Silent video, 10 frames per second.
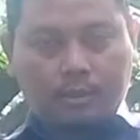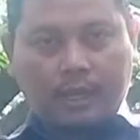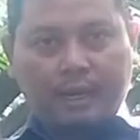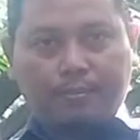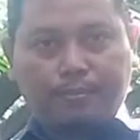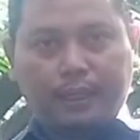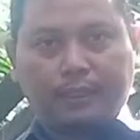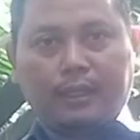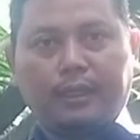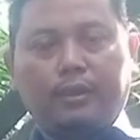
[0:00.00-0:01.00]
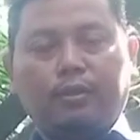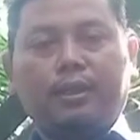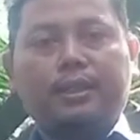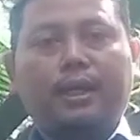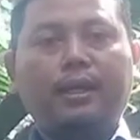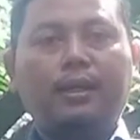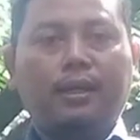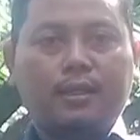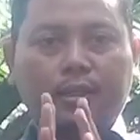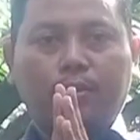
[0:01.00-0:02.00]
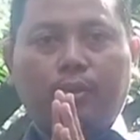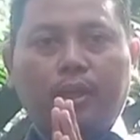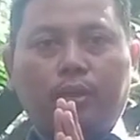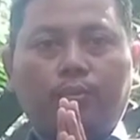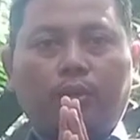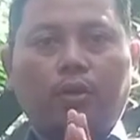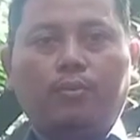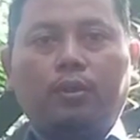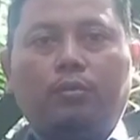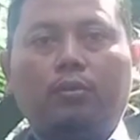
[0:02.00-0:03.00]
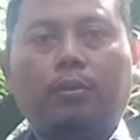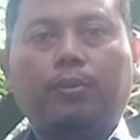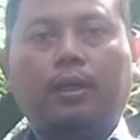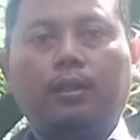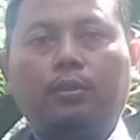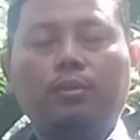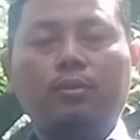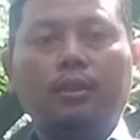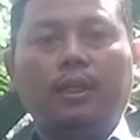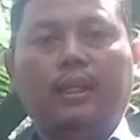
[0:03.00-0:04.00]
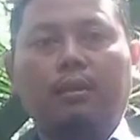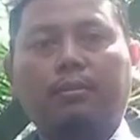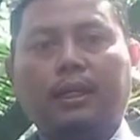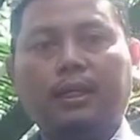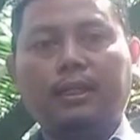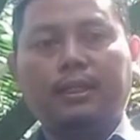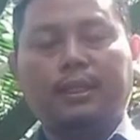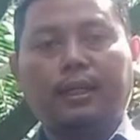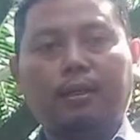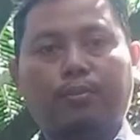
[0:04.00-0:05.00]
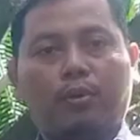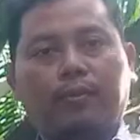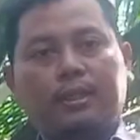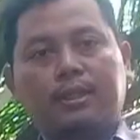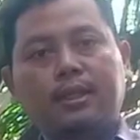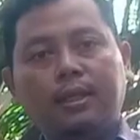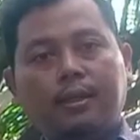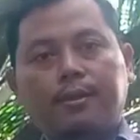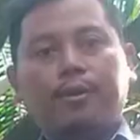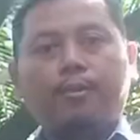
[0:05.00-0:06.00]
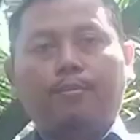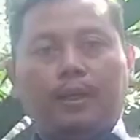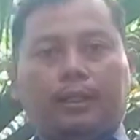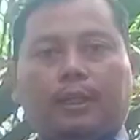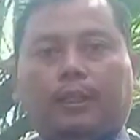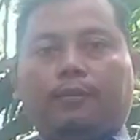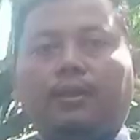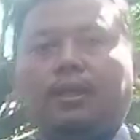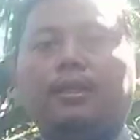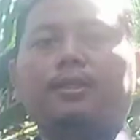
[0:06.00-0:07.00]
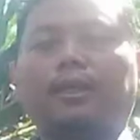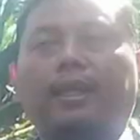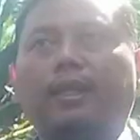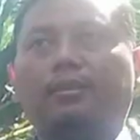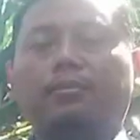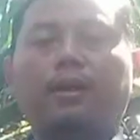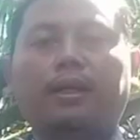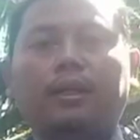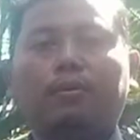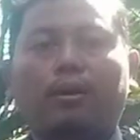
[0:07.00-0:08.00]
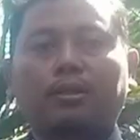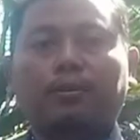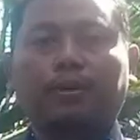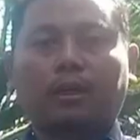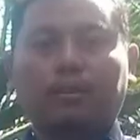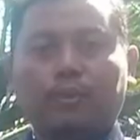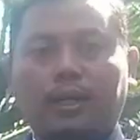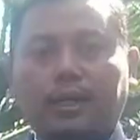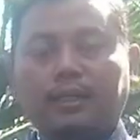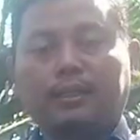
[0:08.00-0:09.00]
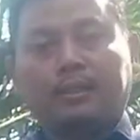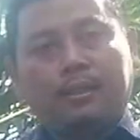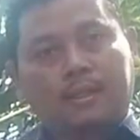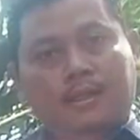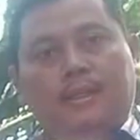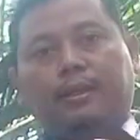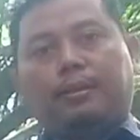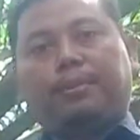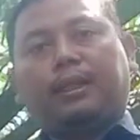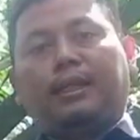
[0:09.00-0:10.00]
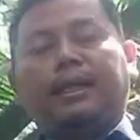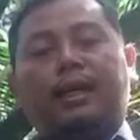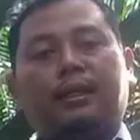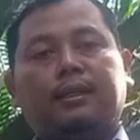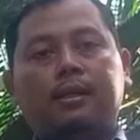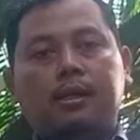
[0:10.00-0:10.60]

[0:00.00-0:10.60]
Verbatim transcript: Salam Planter Indonesia, Assalamualaikum warahmatullahi wabarakatuh. Kita kembali di channel Profesi Planter TV, channel yang membagi wawasan perkebunan dan pertanian.